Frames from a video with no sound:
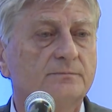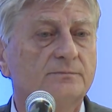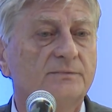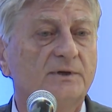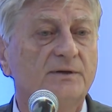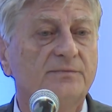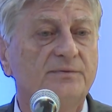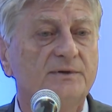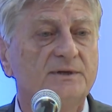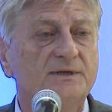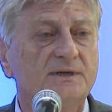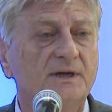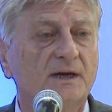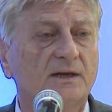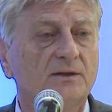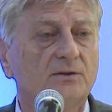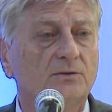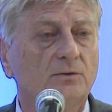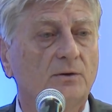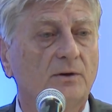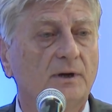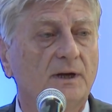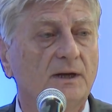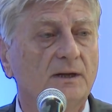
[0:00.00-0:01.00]

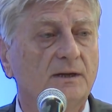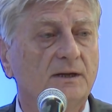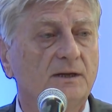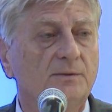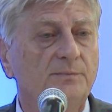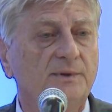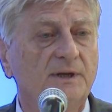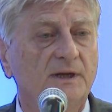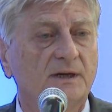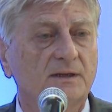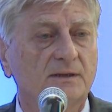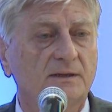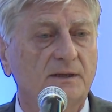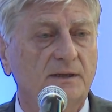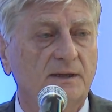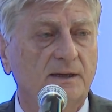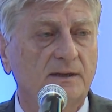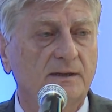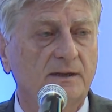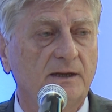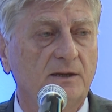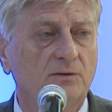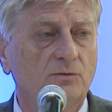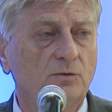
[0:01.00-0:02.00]
beneficiando al que invierte,
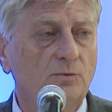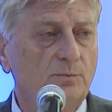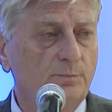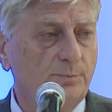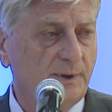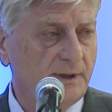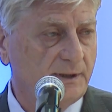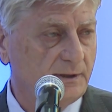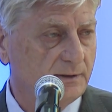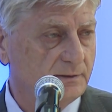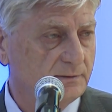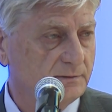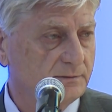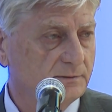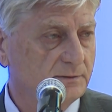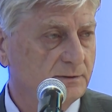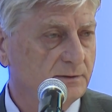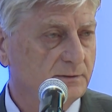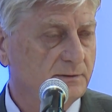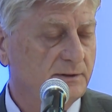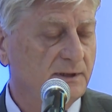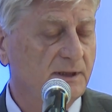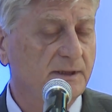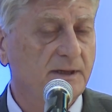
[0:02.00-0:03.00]
al que cumple
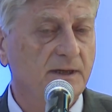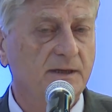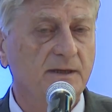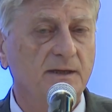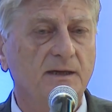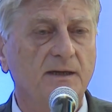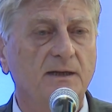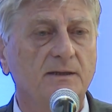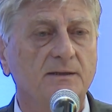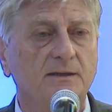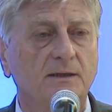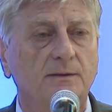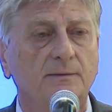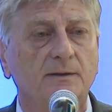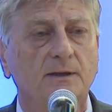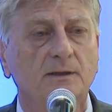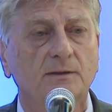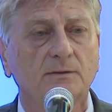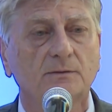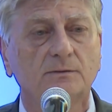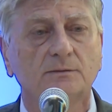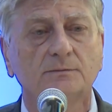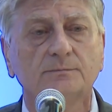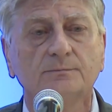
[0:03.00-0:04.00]
y al que genera
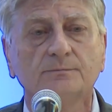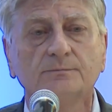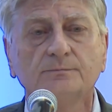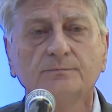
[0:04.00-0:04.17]
trabajo.